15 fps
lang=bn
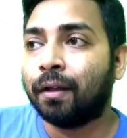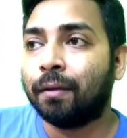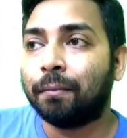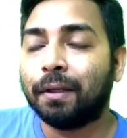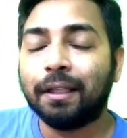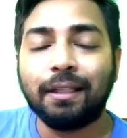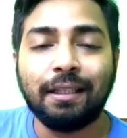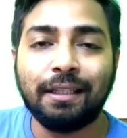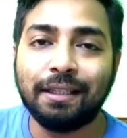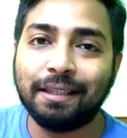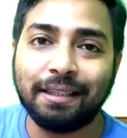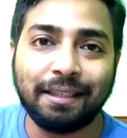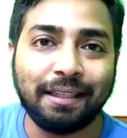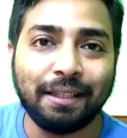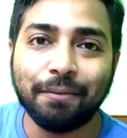মানে
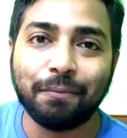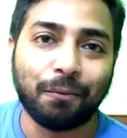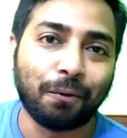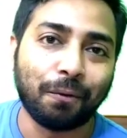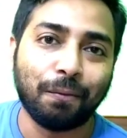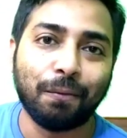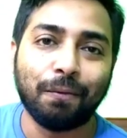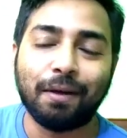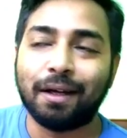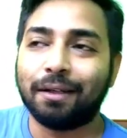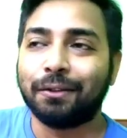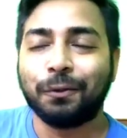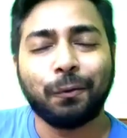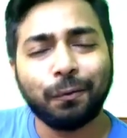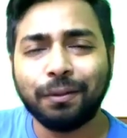কি বলবো আর
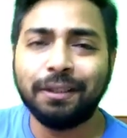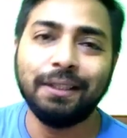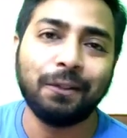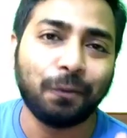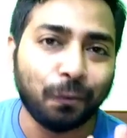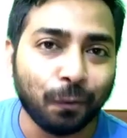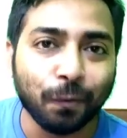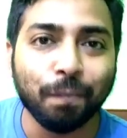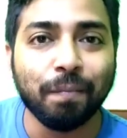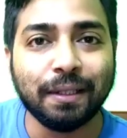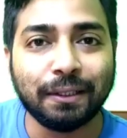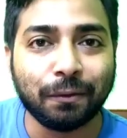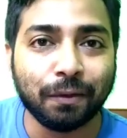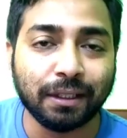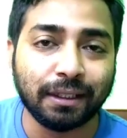সত্যি খুব মিস
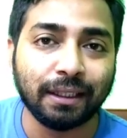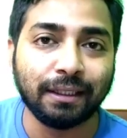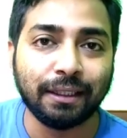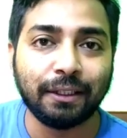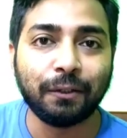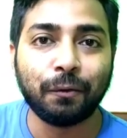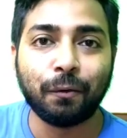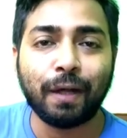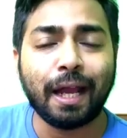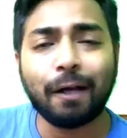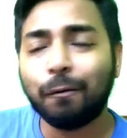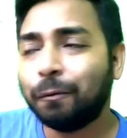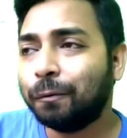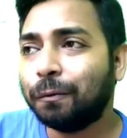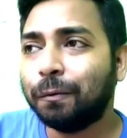করি সেই দিনগুলো
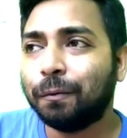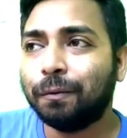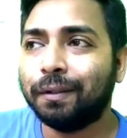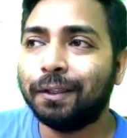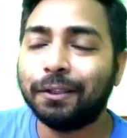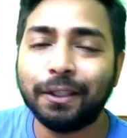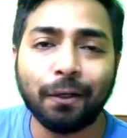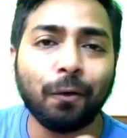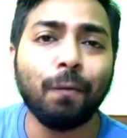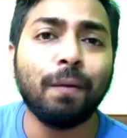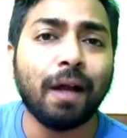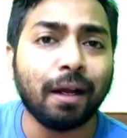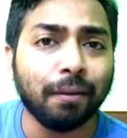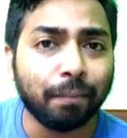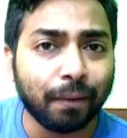এখন তো সেরকম
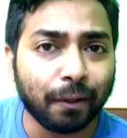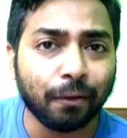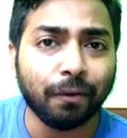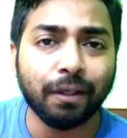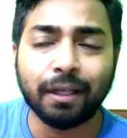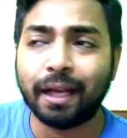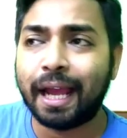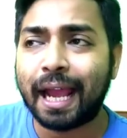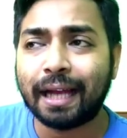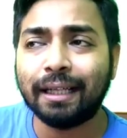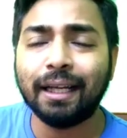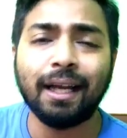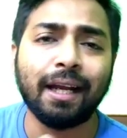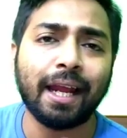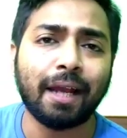গান বেরোই না একটা
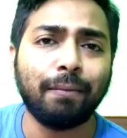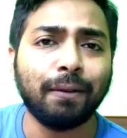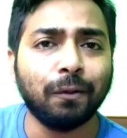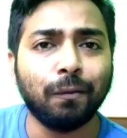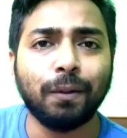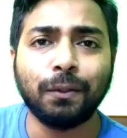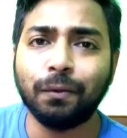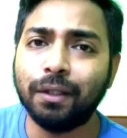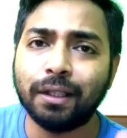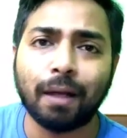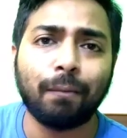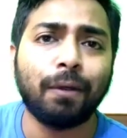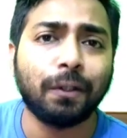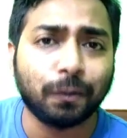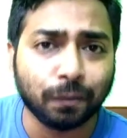গান একবার দুবার শুনি
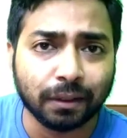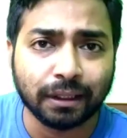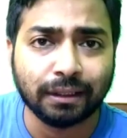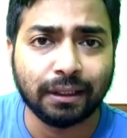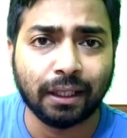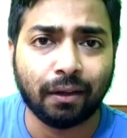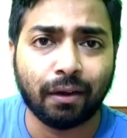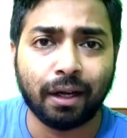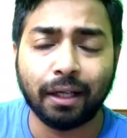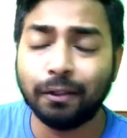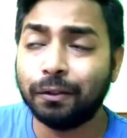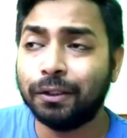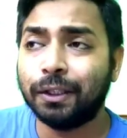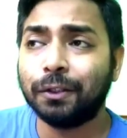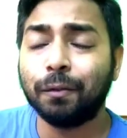তারপর আর শুনতে ইচ্ছা করে না
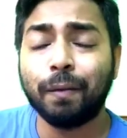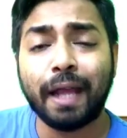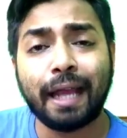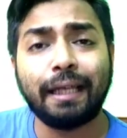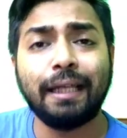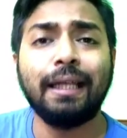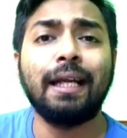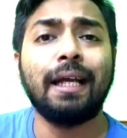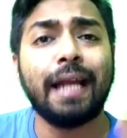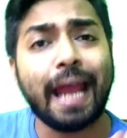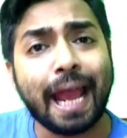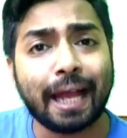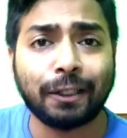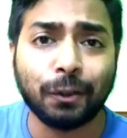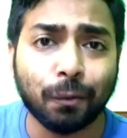কিন্তু সেই সময় একই গান
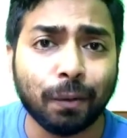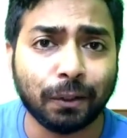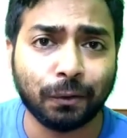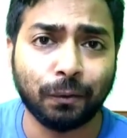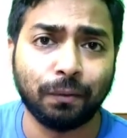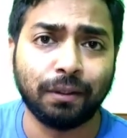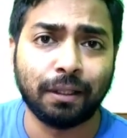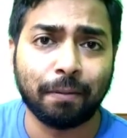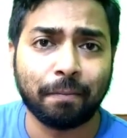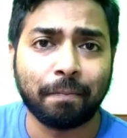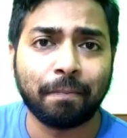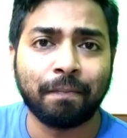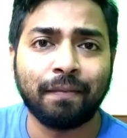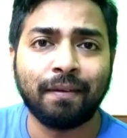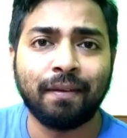একশোবার শুনতাম
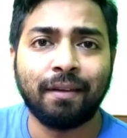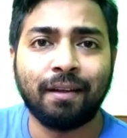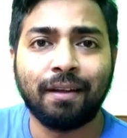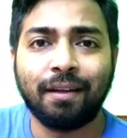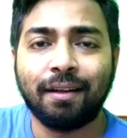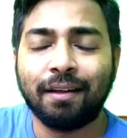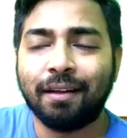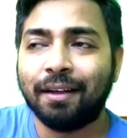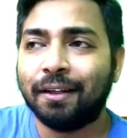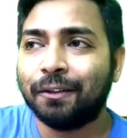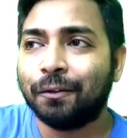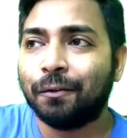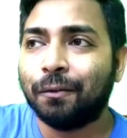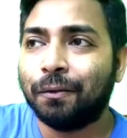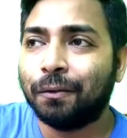
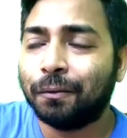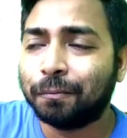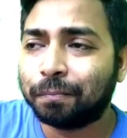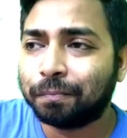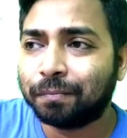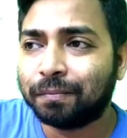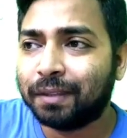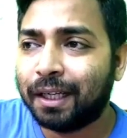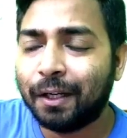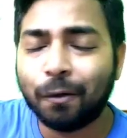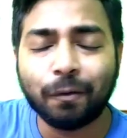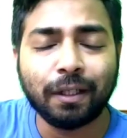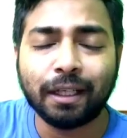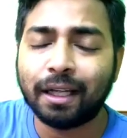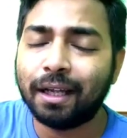তো এই
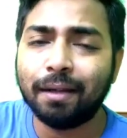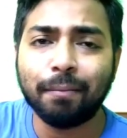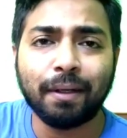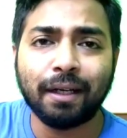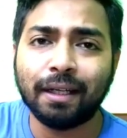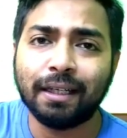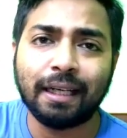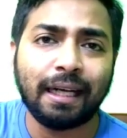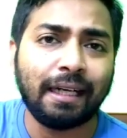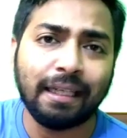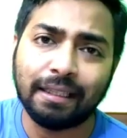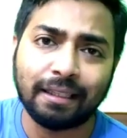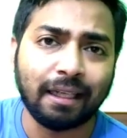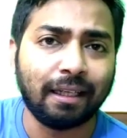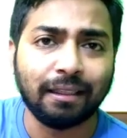লোকটাকে মানে
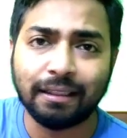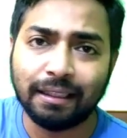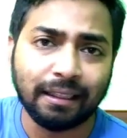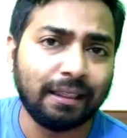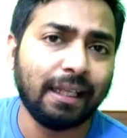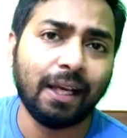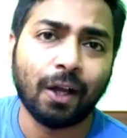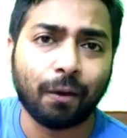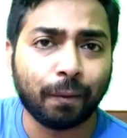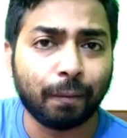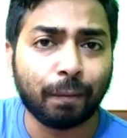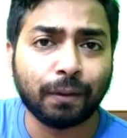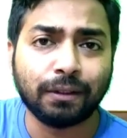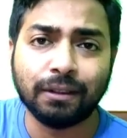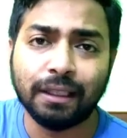ক্রেডিট দিতেই হবে
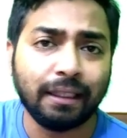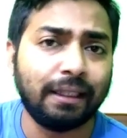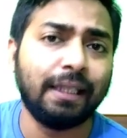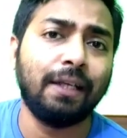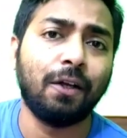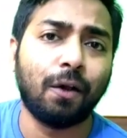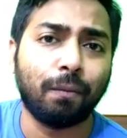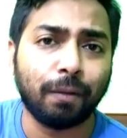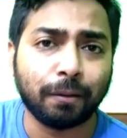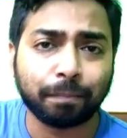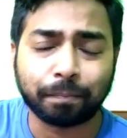বস দিতেই হবে